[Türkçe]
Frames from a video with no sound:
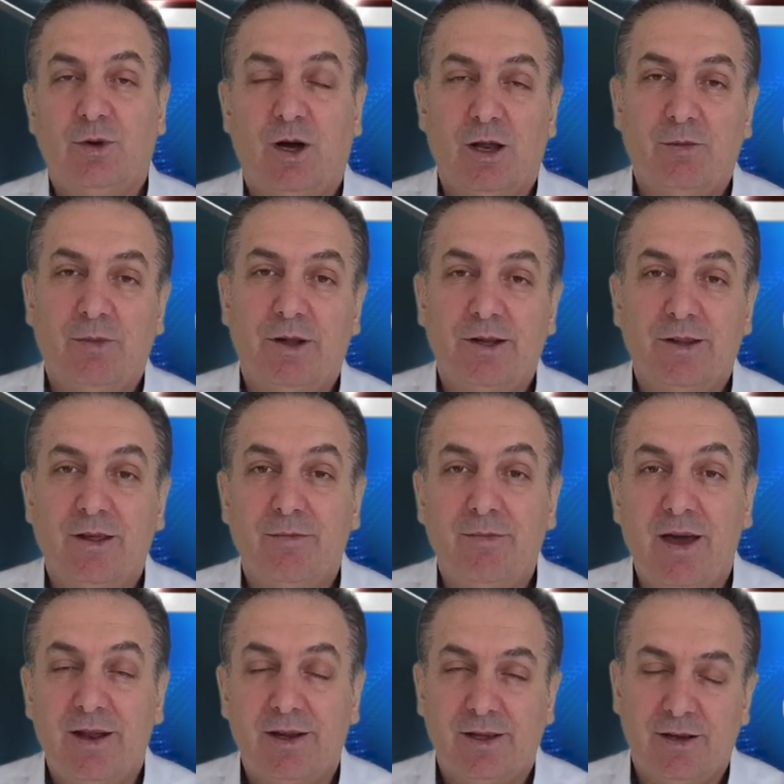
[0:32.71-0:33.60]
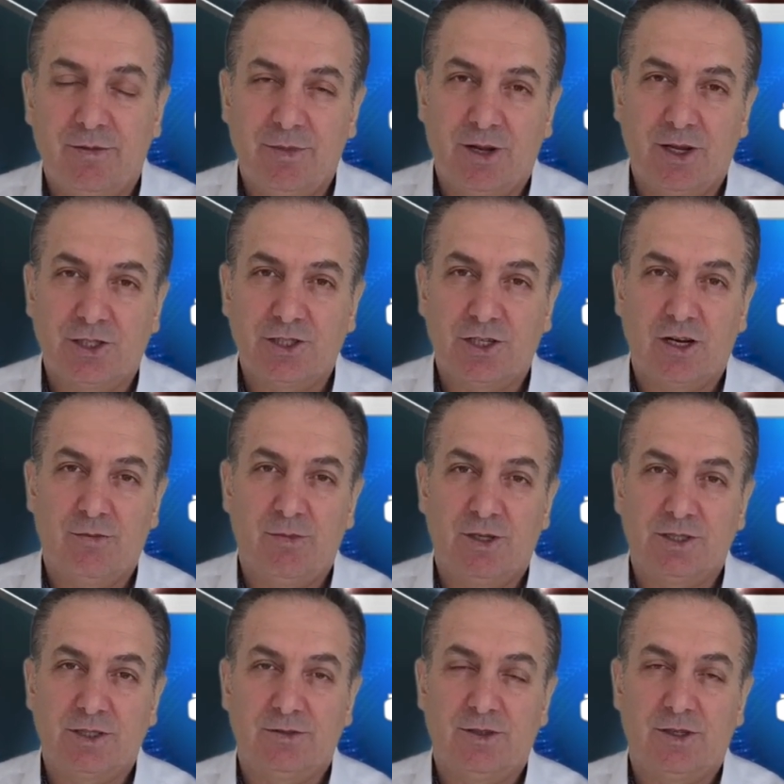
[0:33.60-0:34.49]
Almanya'da Merkel'in bir
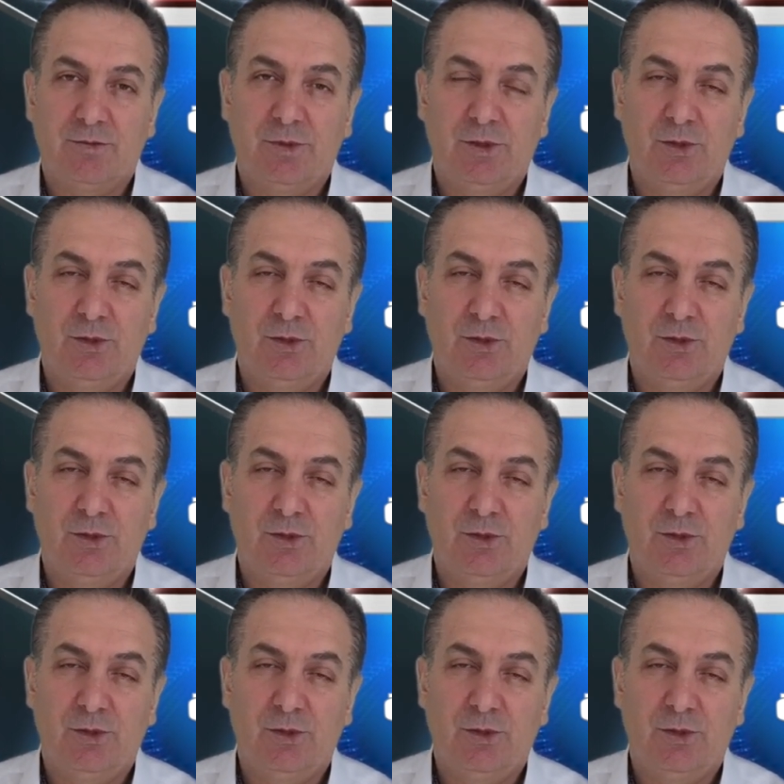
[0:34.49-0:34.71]
açıklaması var.